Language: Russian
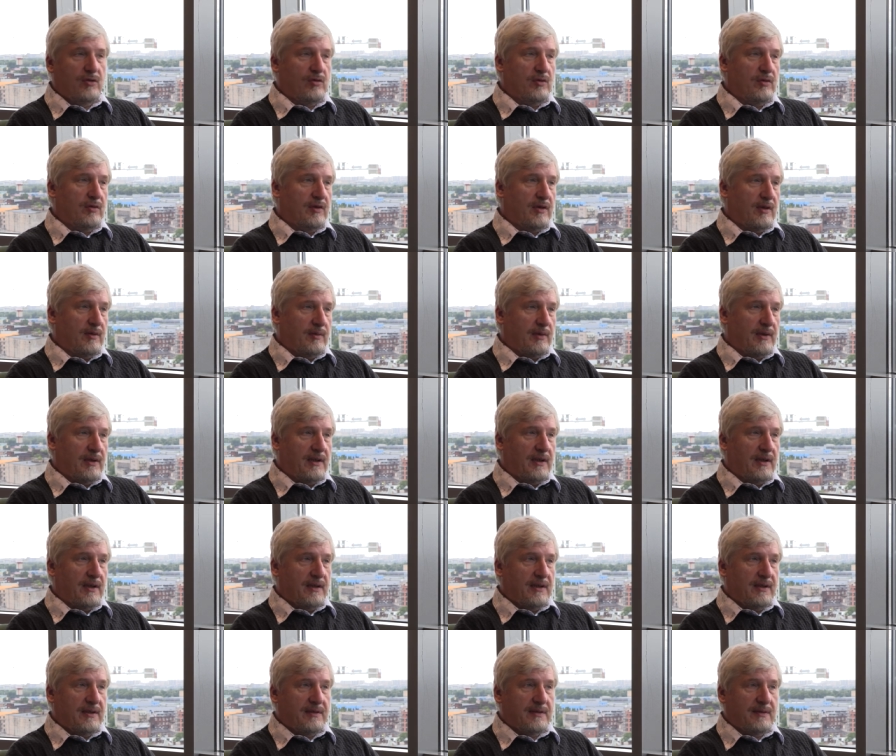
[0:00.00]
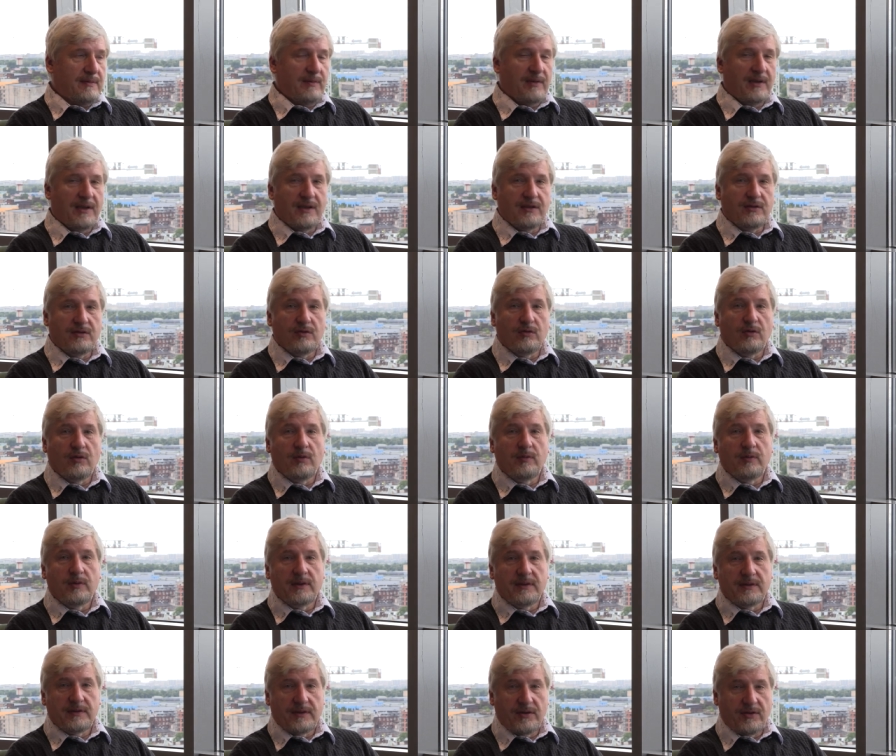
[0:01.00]
четкими границами, есть
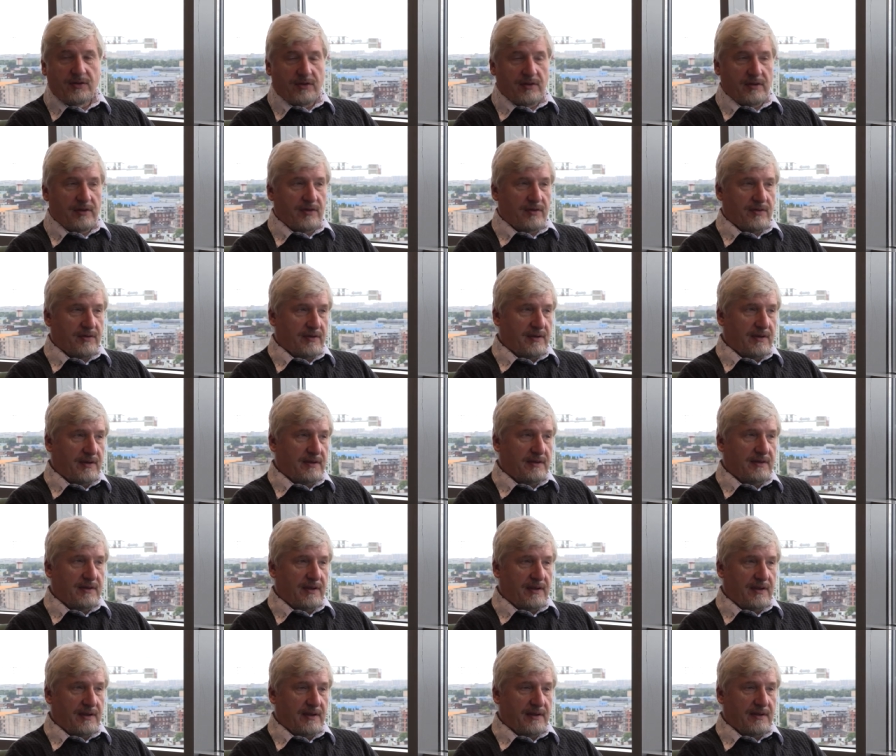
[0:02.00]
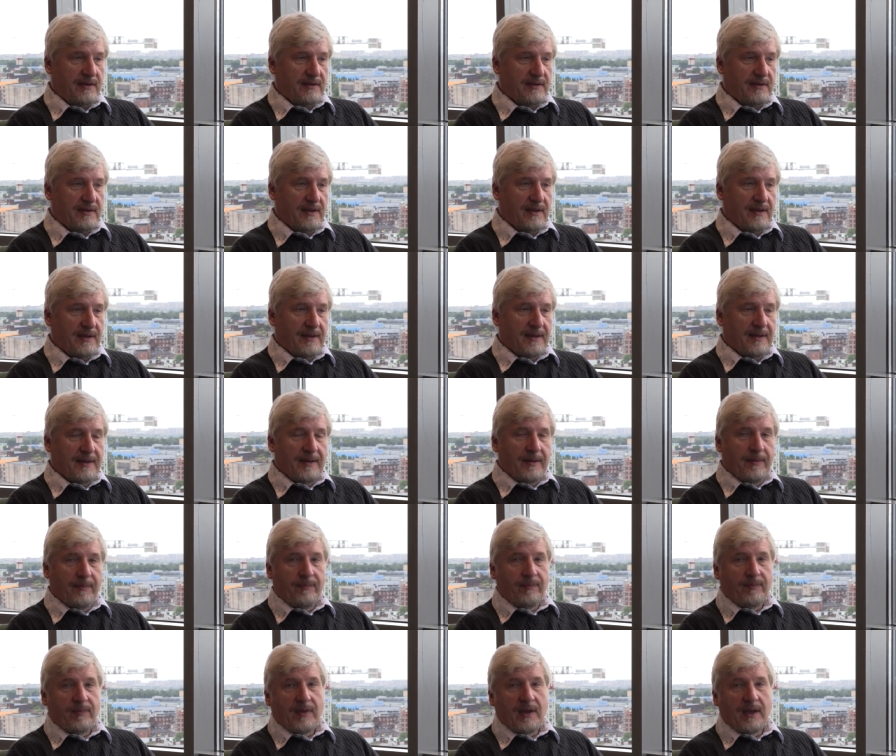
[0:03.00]
области человеческой деятельности,
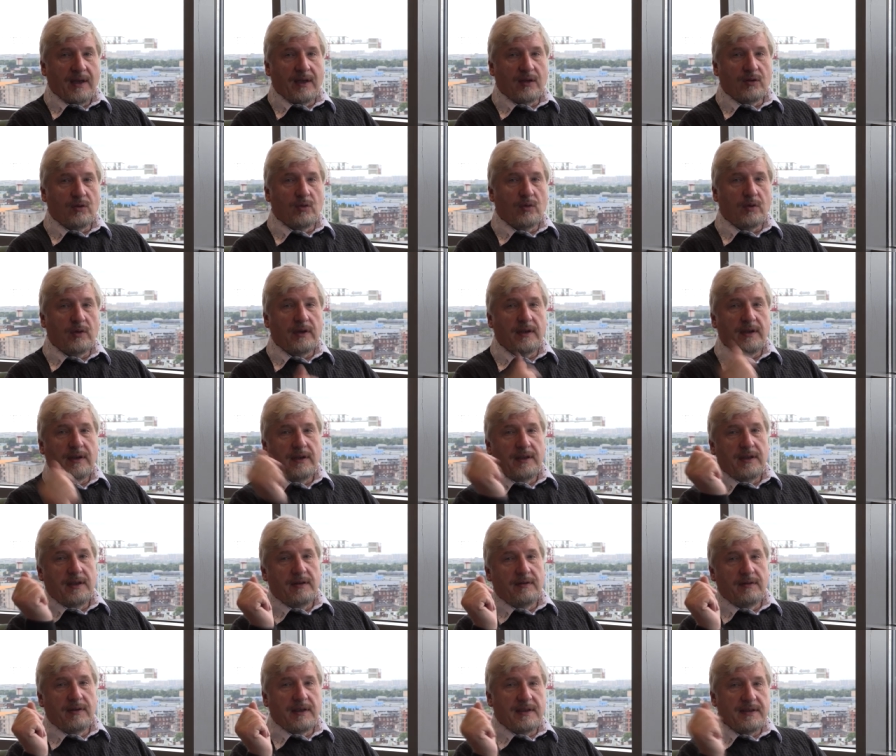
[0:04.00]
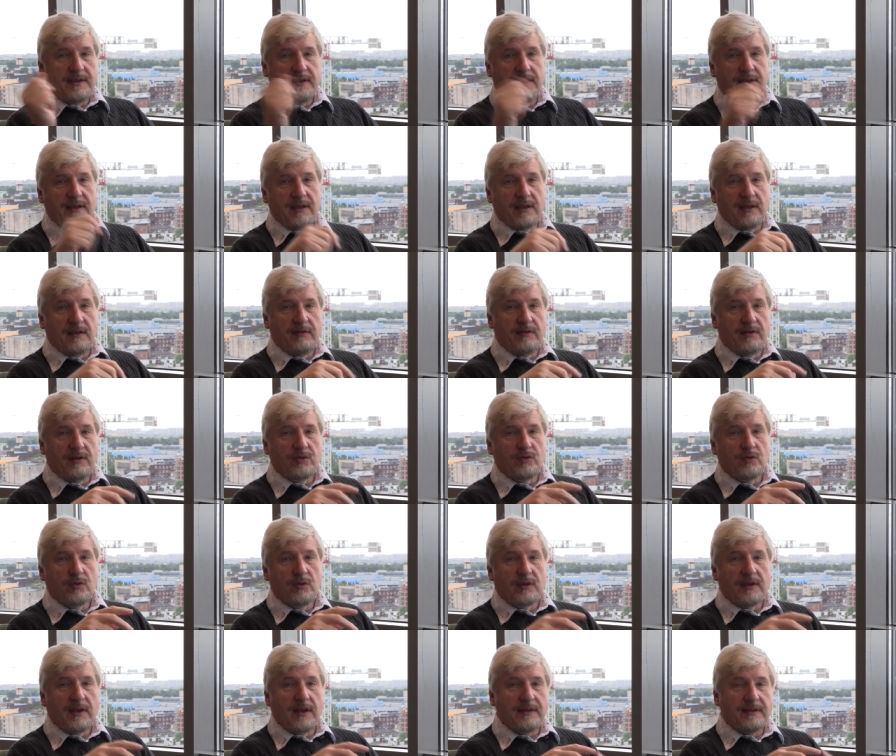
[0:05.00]
которые не возникли в
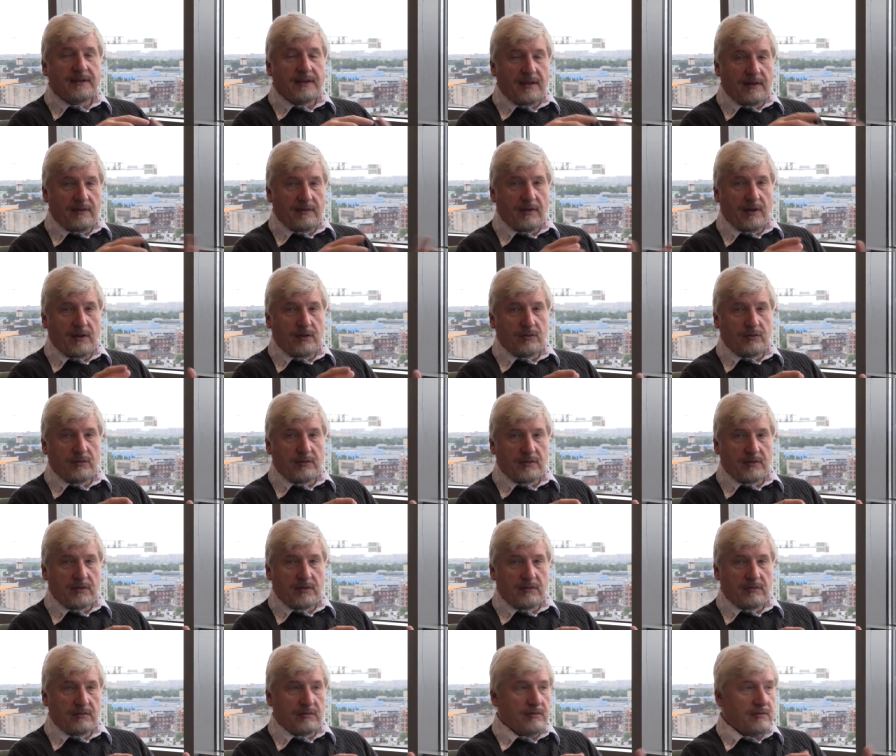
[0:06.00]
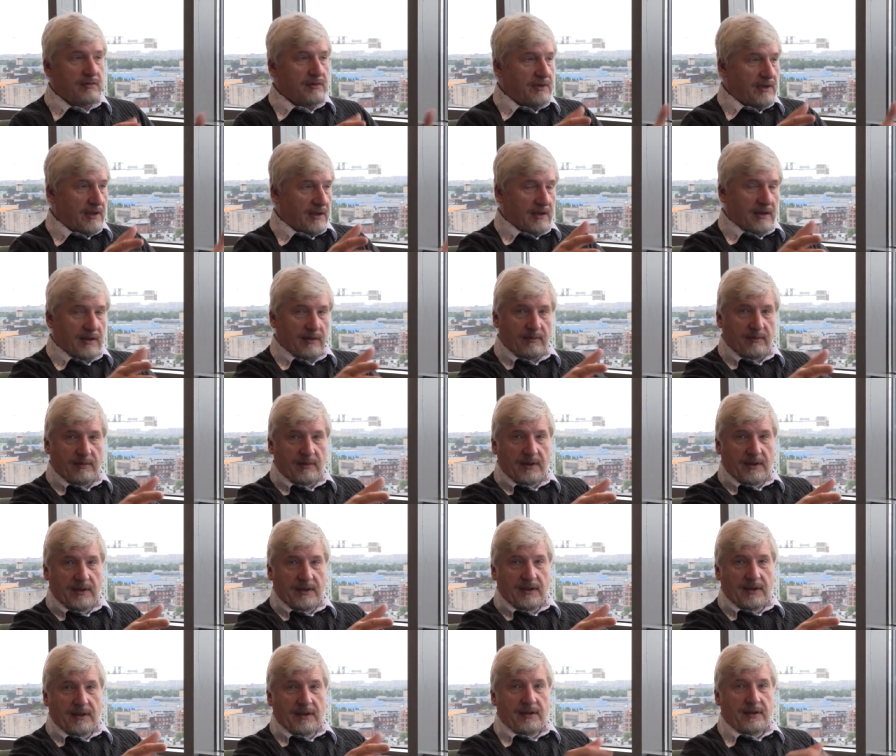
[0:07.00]
результате эволюции. Ну где там
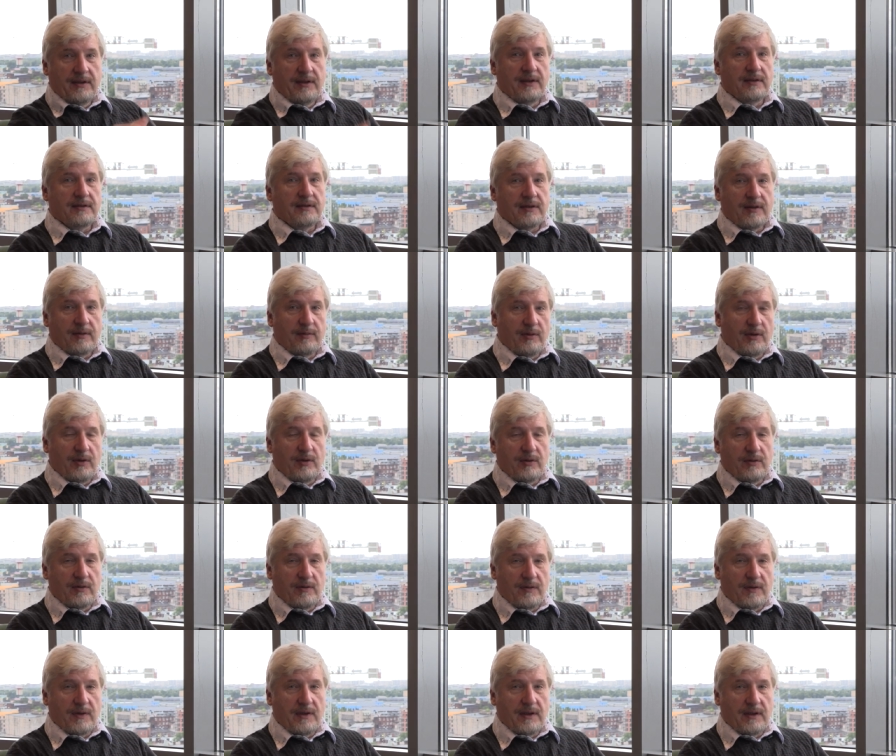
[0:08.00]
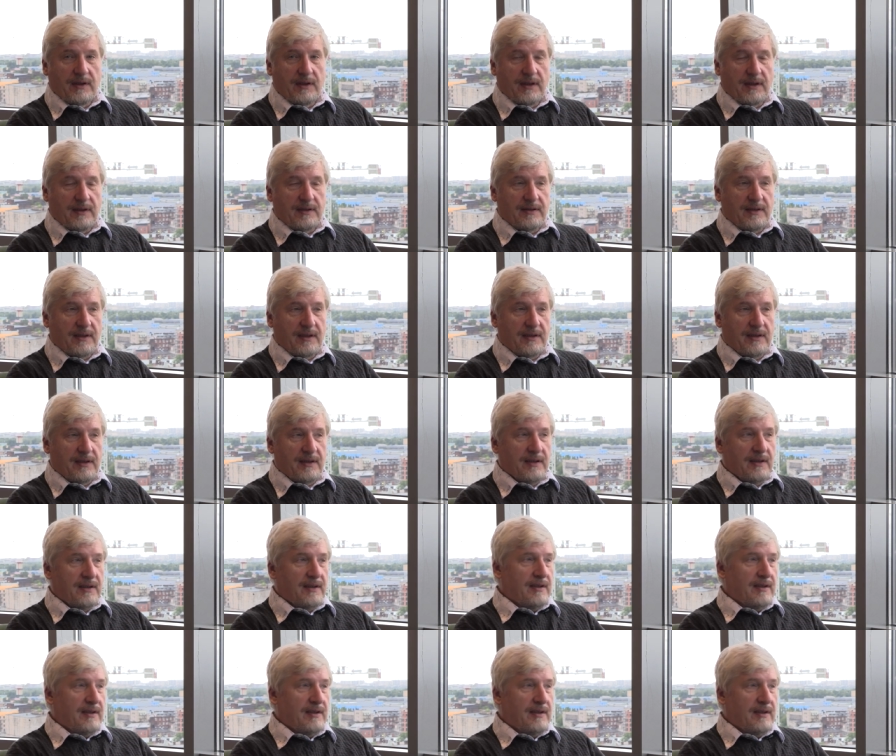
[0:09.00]
несколько миллионов лет назад